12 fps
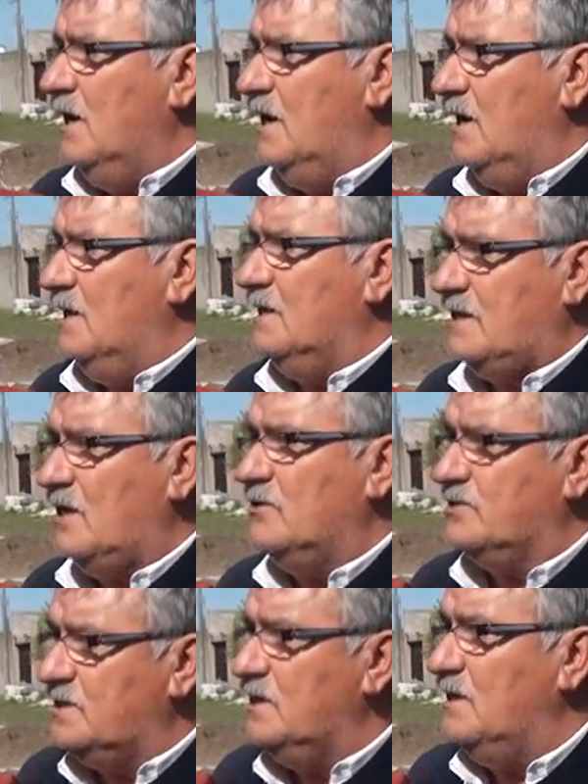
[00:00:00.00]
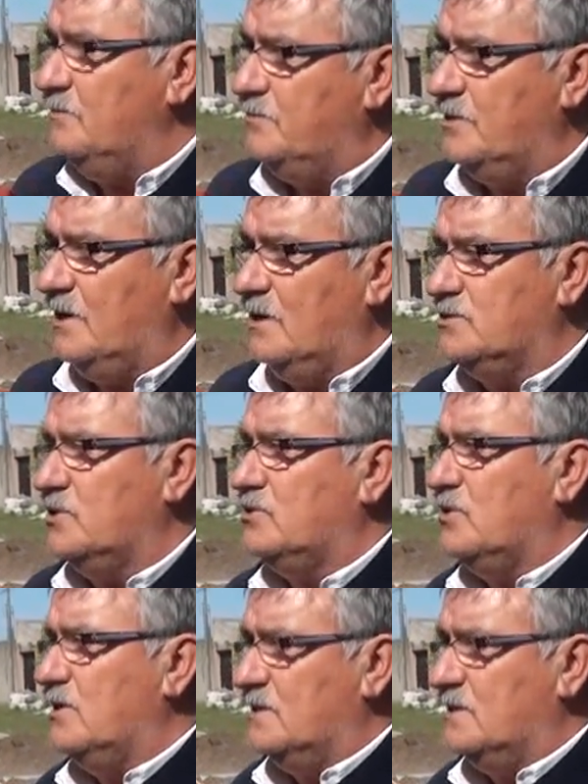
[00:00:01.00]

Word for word: el Estado sí, porque nosotros